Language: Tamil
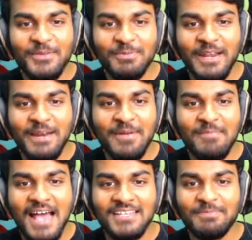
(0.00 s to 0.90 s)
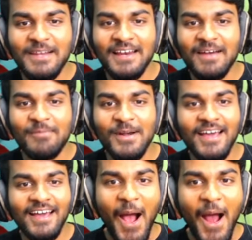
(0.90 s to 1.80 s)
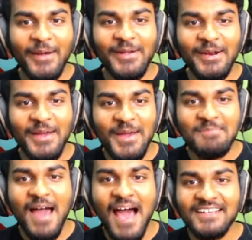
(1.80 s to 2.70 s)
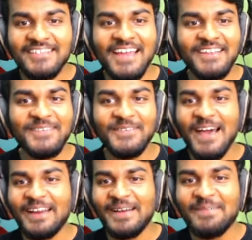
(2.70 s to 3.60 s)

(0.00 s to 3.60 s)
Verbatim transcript: யூஸ் பண்ணி நம்ம பிளாஸ்ட் பண்ணிடலாம் போல அடடே பிளாஸ்ட் ஆயிருச்சு வேற